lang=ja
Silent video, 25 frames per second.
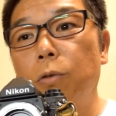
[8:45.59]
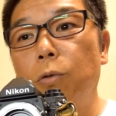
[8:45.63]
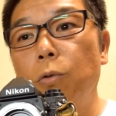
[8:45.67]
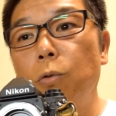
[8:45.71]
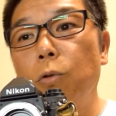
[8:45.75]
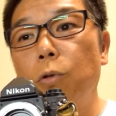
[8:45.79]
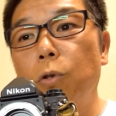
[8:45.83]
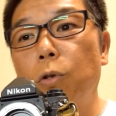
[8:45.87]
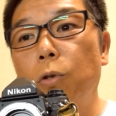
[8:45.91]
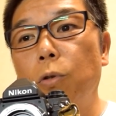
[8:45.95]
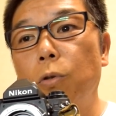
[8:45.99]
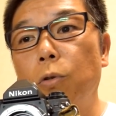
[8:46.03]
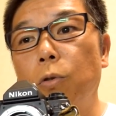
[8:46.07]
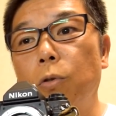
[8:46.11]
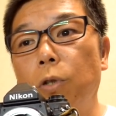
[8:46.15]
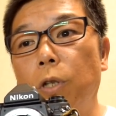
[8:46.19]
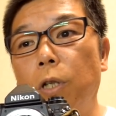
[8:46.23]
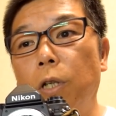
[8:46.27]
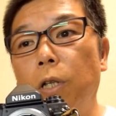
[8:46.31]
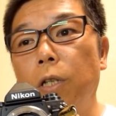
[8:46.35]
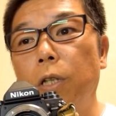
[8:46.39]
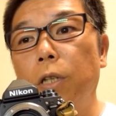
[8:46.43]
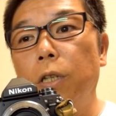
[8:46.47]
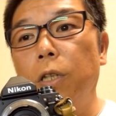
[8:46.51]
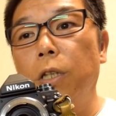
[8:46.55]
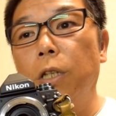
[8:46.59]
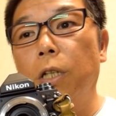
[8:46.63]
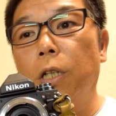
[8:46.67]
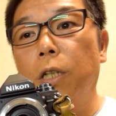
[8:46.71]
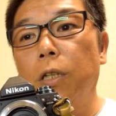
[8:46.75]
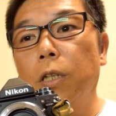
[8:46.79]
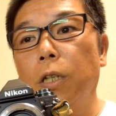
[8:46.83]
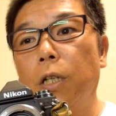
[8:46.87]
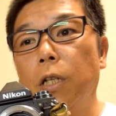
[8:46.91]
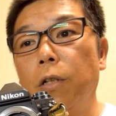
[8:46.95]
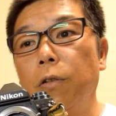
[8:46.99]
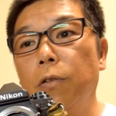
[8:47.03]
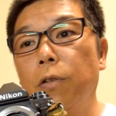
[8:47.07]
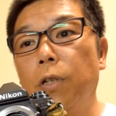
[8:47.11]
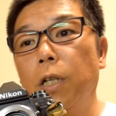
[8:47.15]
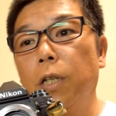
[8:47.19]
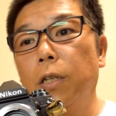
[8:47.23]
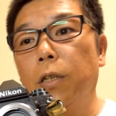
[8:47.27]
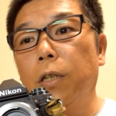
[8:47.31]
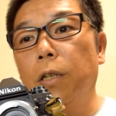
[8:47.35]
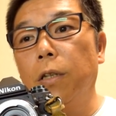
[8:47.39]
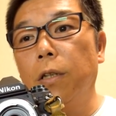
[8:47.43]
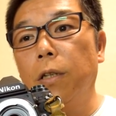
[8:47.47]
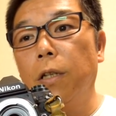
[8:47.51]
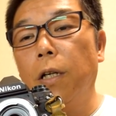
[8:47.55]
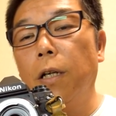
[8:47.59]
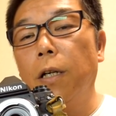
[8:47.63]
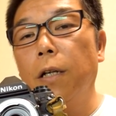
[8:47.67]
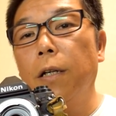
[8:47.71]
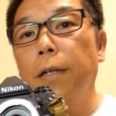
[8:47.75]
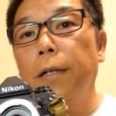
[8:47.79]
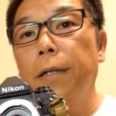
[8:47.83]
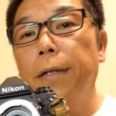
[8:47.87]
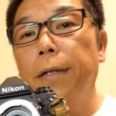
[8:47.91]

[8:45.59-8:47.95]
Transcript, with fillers: 東京のね、行ってた方が言ってはったんで、